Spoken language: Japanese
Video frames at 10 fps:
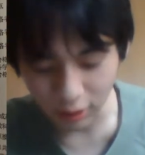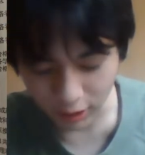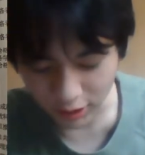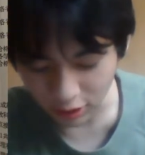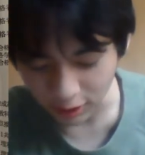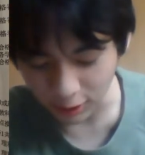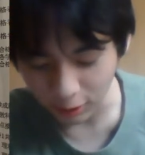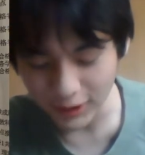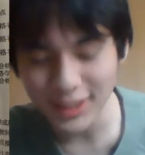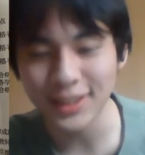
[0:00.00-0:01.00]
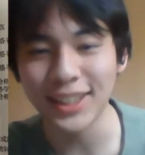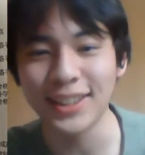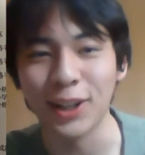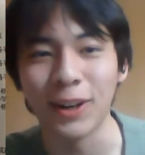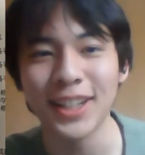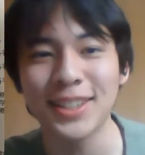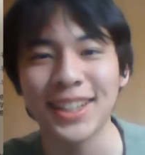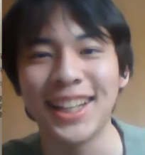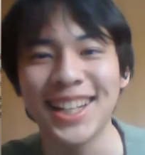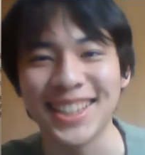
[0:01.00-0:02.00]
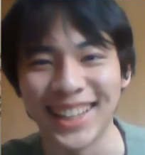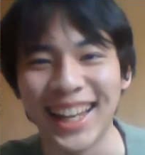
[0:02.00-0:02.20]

これちょっと取れすぎですね。